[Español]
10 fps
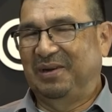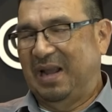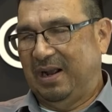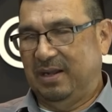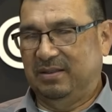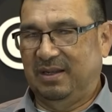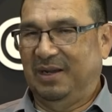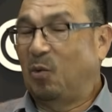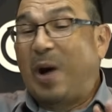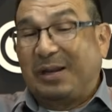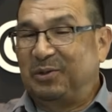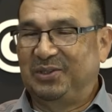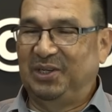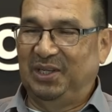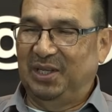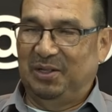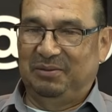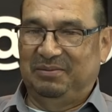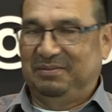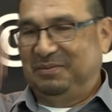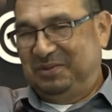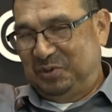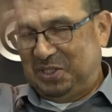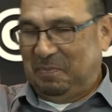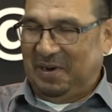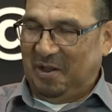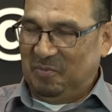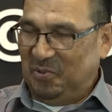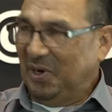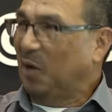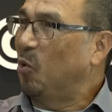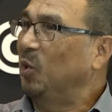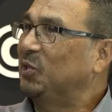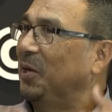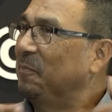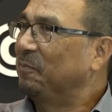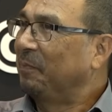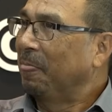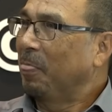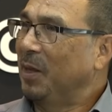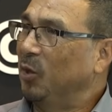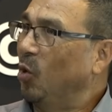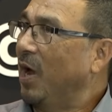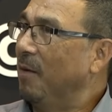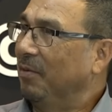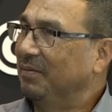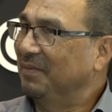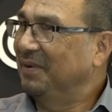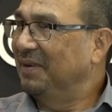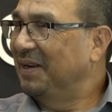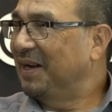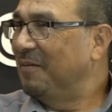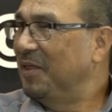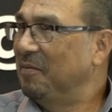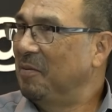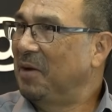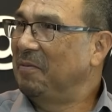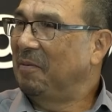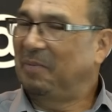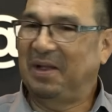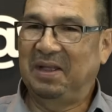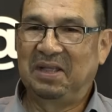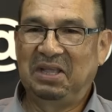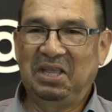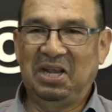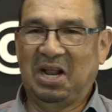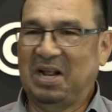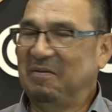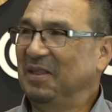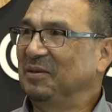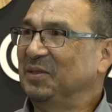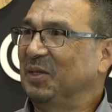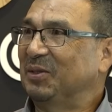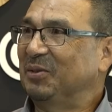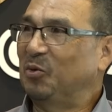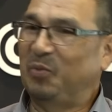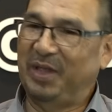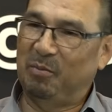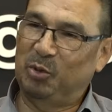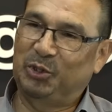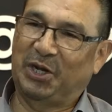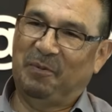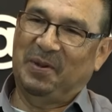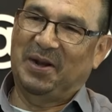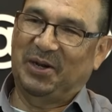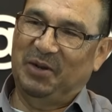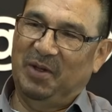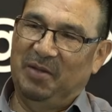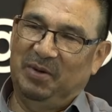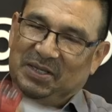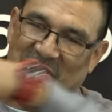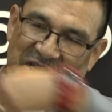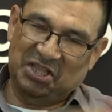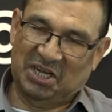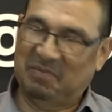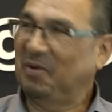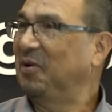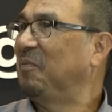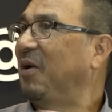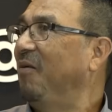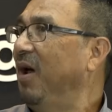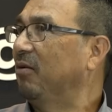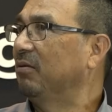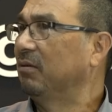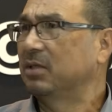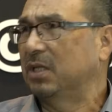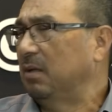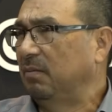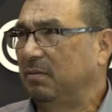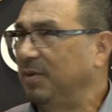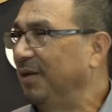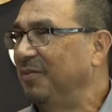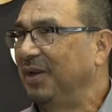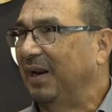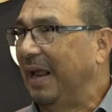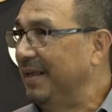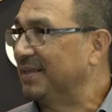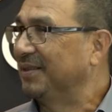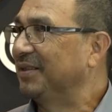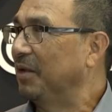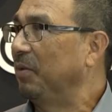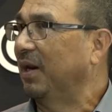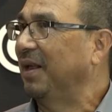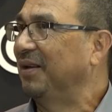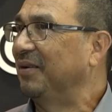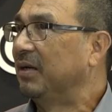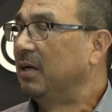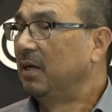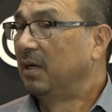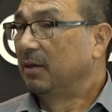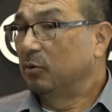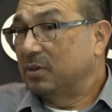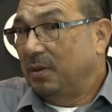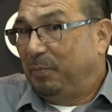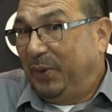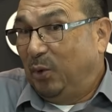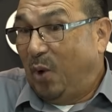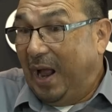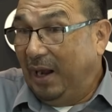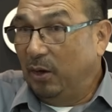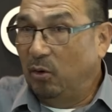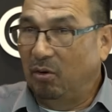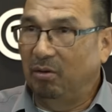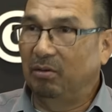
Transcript: la casa del cuarto tenía separado por una colcha y dos camas. La cama de mamá y papá y la acaba de nosotros. Tomíamos tres para arriba hembras y tres varones para abajo. Esa es mi, raíz. Entonces, pero algo,